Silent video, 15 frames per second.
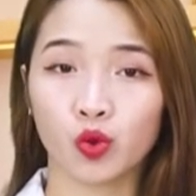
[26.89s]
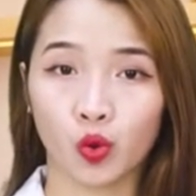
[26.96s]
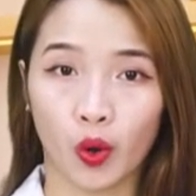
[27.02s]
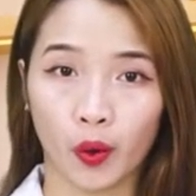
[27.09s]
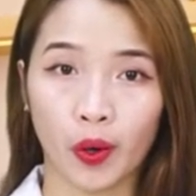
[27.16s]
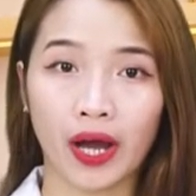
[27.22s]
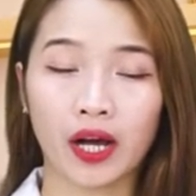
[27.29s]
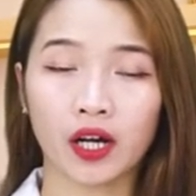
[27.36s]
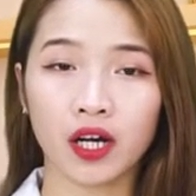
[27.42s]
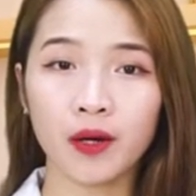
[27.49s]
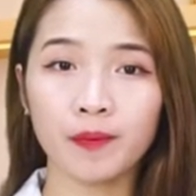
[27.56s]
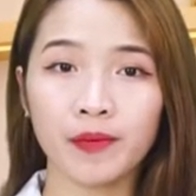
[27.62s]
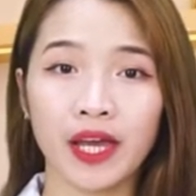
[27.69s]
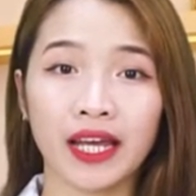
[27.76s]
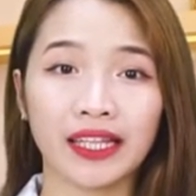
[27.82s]
thoái hóa
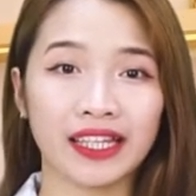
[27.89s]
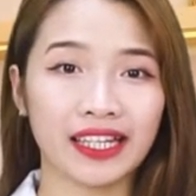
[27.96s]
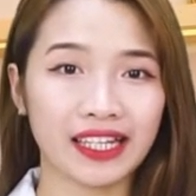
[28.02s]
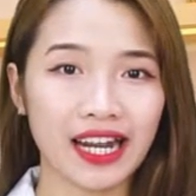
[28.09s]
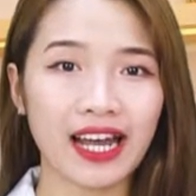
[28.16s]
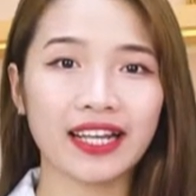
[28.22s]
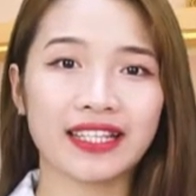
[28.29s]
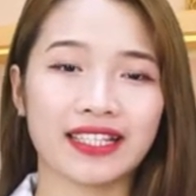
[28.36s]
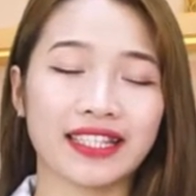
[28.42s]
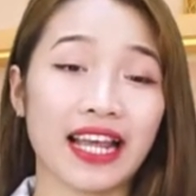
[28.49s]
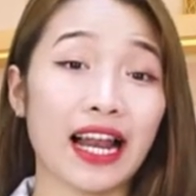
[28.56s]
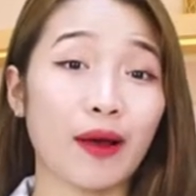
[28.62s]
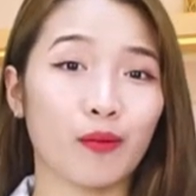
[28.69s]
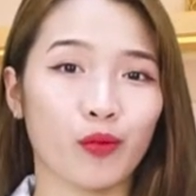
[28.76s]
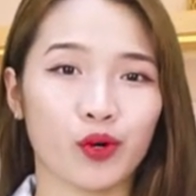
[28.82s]
khớp thì đây
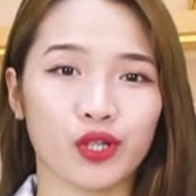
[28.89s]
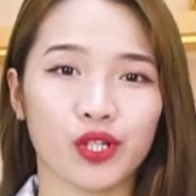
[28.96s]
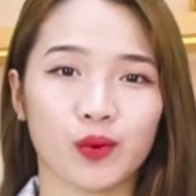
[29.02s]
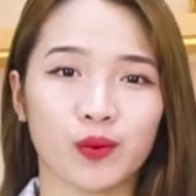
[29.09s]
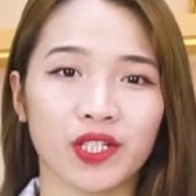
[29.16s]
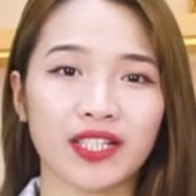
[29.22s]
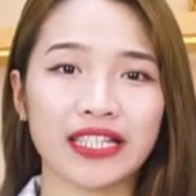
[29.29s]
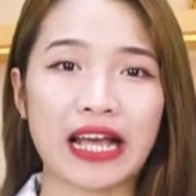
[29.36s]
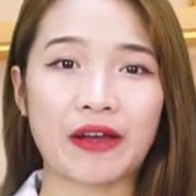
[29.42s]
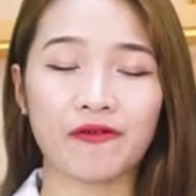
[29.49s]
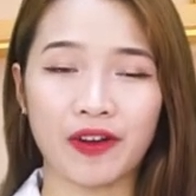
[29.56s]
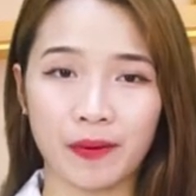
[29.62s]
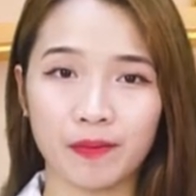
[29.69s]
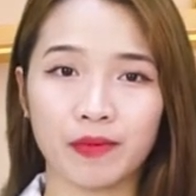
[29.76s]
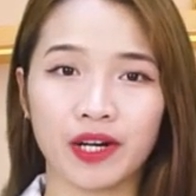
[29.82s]
sẽ là một trong những giải
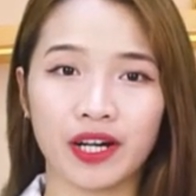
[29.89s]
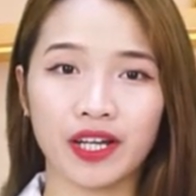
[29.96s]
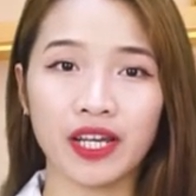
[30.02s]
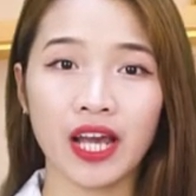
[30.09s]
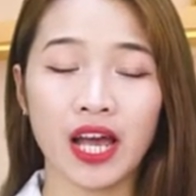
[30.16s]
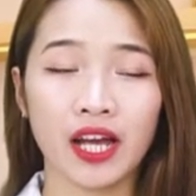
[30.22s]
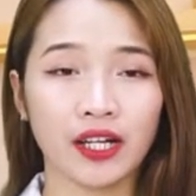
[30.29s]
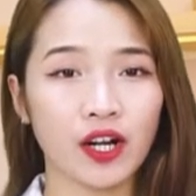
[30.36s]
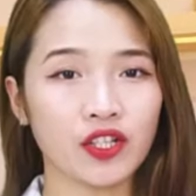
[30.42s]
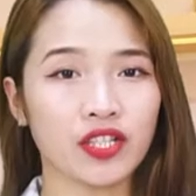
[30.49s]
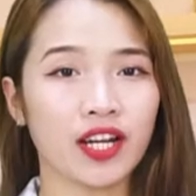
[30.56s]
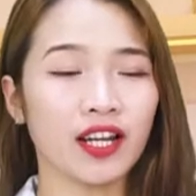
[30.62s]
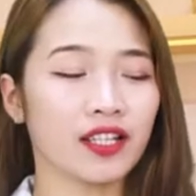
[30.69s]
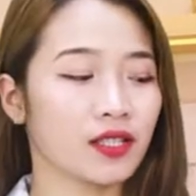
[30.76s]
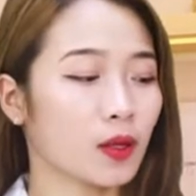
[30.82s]
pháp mới, đó
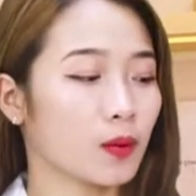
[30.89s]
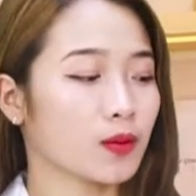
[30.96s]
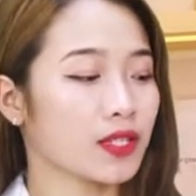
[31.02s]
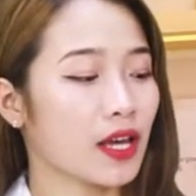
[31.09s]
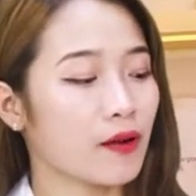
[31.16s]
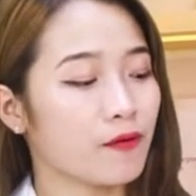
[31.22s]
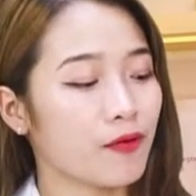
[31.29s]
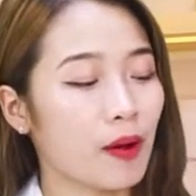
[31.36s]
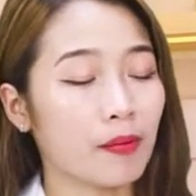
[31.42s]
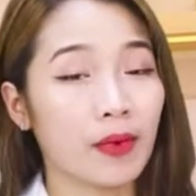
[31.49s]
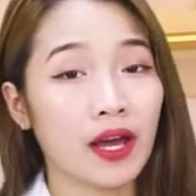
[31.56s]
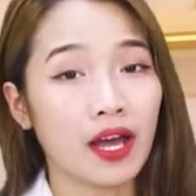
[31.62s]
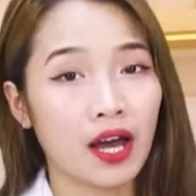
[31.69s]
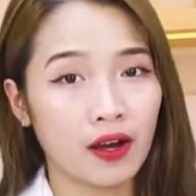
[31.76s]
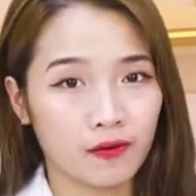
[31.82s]
chính là dòng sản phẩm
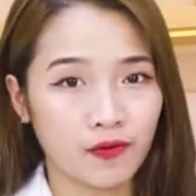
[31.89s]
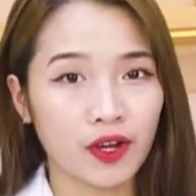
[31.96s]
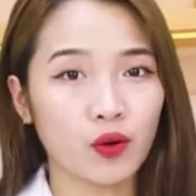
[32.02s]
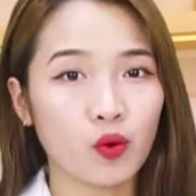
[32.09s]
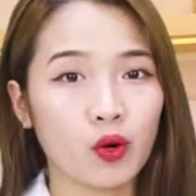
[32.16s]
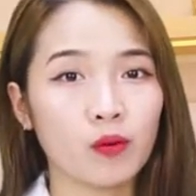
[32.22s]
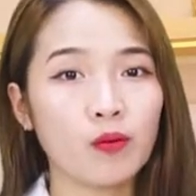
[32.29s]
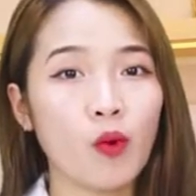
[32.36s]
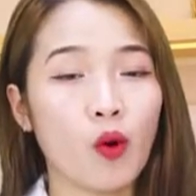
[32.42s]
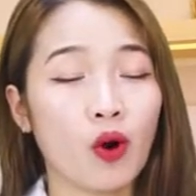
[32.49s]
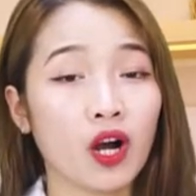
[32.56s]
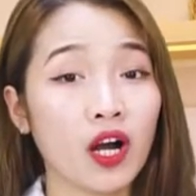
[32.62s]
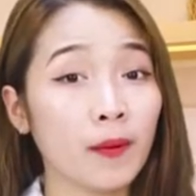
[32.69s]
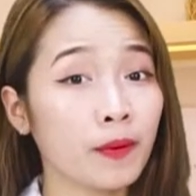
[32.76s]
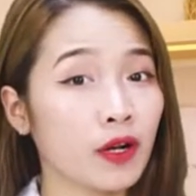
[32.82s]
ở à, viên uống bổ
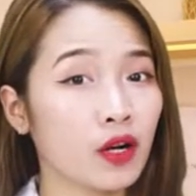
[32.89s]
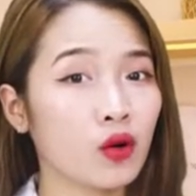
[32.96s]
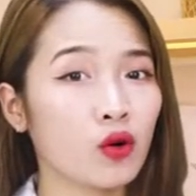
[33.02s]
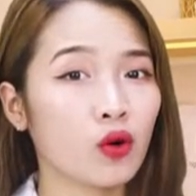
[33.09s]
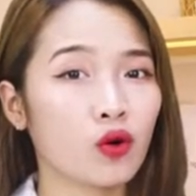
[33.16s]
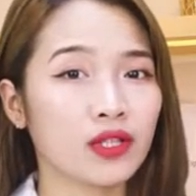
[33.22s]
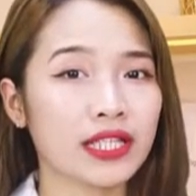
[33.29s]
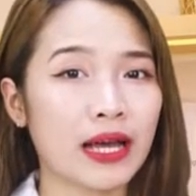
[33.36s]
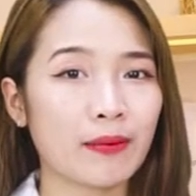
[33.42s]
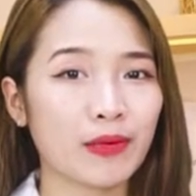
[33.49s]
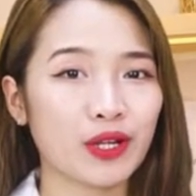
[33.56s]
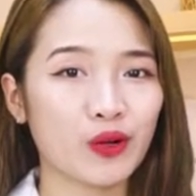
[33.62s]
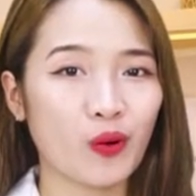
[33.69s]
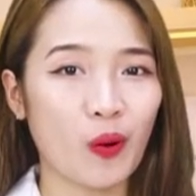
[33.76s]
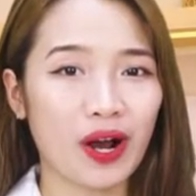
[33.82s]
khớp
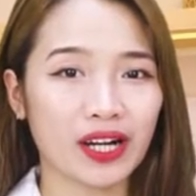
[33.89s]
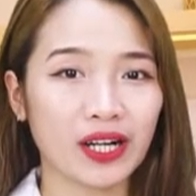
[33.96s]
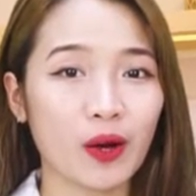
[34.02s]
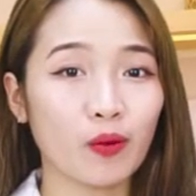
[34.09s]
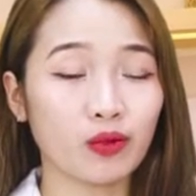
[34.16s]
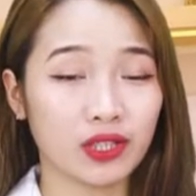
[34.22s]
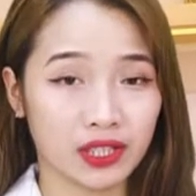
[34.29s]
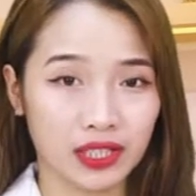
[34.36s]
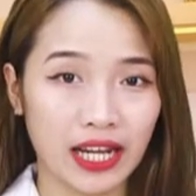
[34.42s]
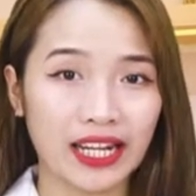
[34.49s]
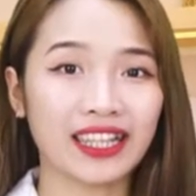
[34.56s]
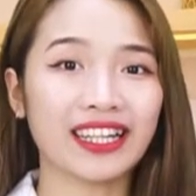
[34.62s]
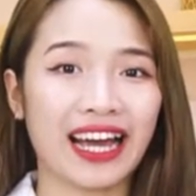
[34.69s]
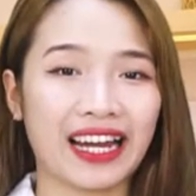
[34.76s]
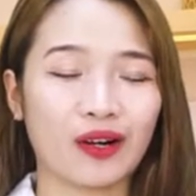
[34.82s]
glucosamine Quang Đông
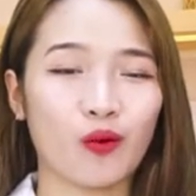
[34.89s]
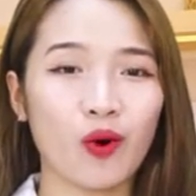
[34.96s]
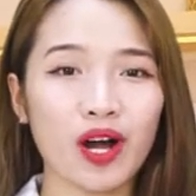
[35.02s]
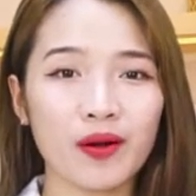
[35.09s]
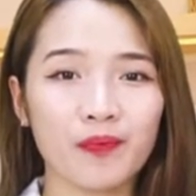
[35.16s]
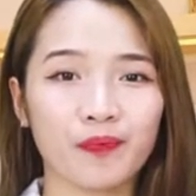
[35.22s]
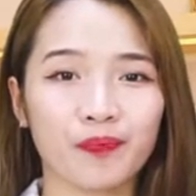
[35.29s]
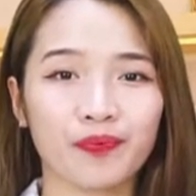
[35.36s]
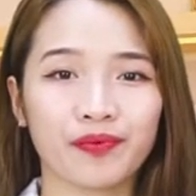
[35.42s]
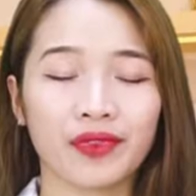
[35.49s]
đến từ Hàn Quốc.